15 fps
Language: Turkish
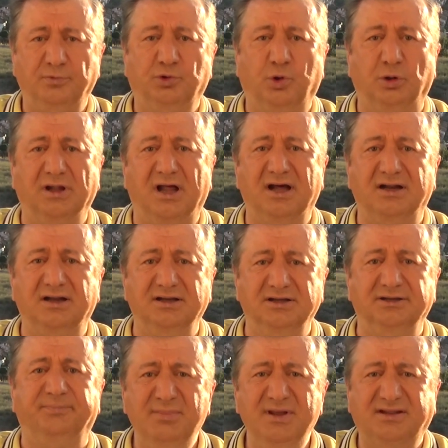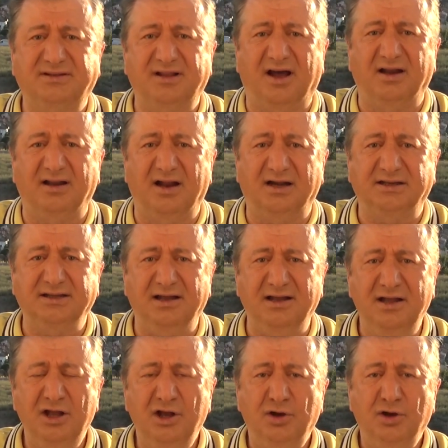dolarlı miktarlarda